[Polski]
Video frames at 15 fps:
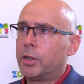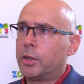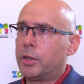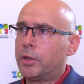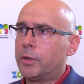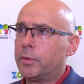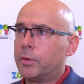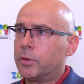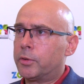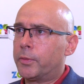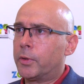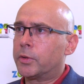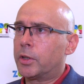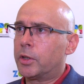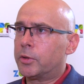i
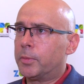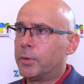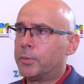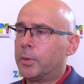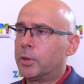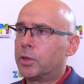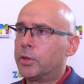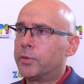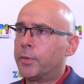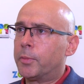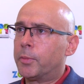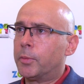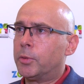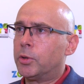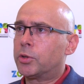związane z bezpieczeństwem
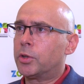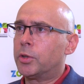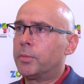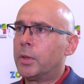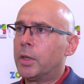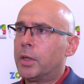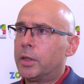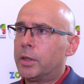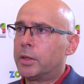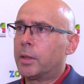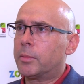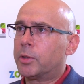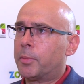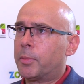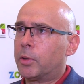publicznym i
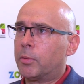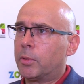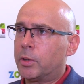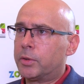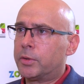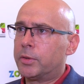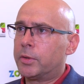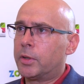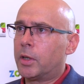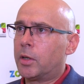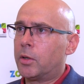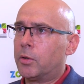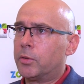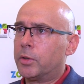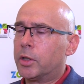tam zapadła
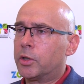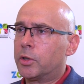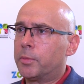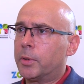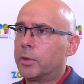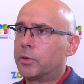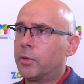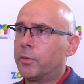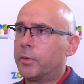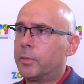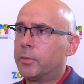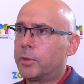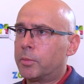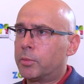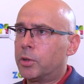decyzja o
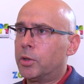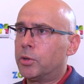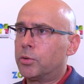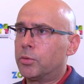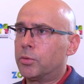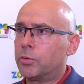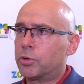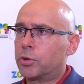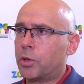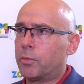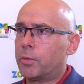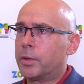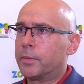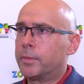natychmiastowym zamknięciu szkoły